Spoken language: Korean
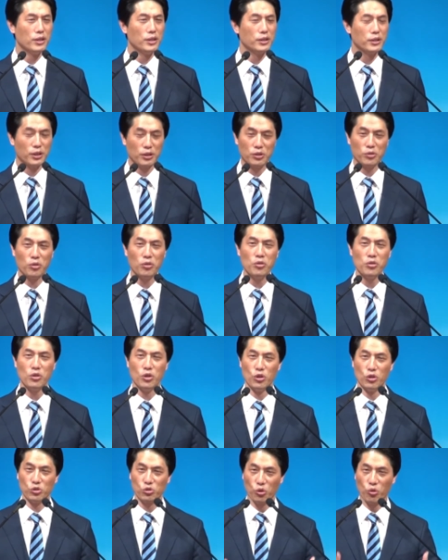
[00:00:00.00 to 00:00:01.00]
그리고
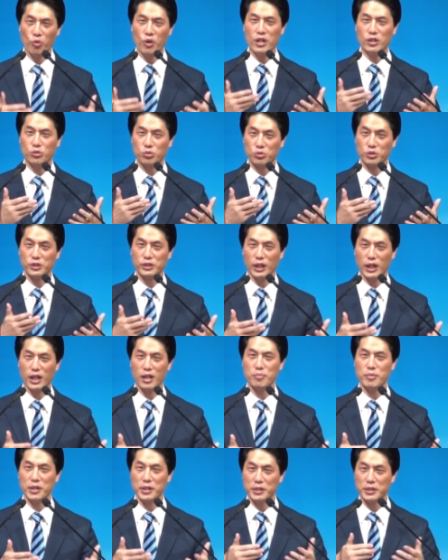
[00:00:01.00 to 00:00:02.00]
도와주는
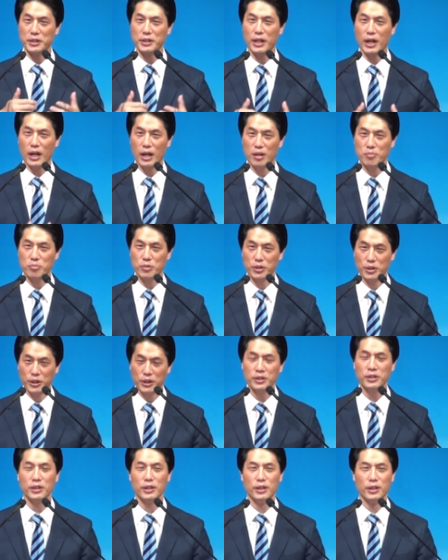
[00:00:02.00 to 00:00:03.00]
사람이 있는가
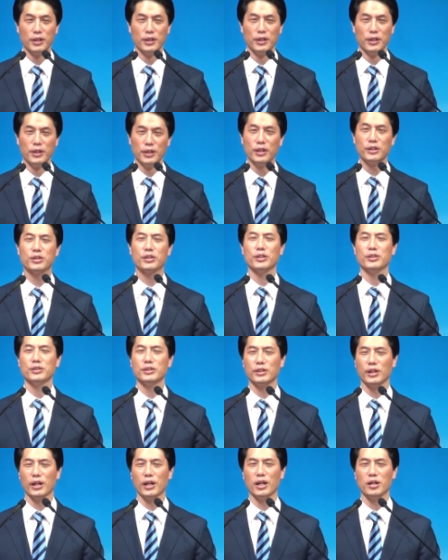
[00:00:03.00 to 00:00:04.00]
하면 어떤
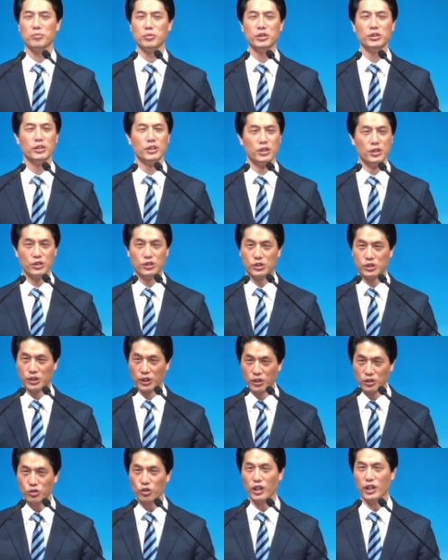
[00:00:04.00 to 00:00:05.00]
사람은
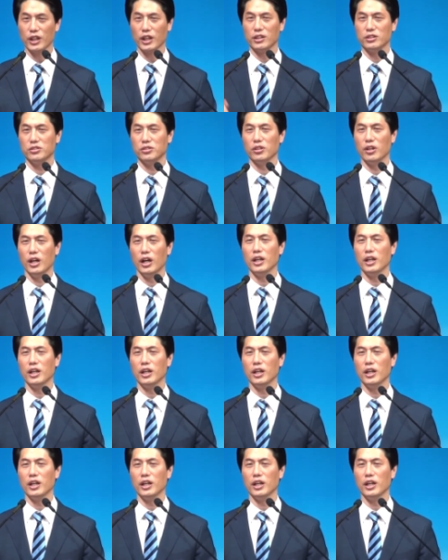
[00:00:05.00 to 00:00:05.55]
정죄하겠지요.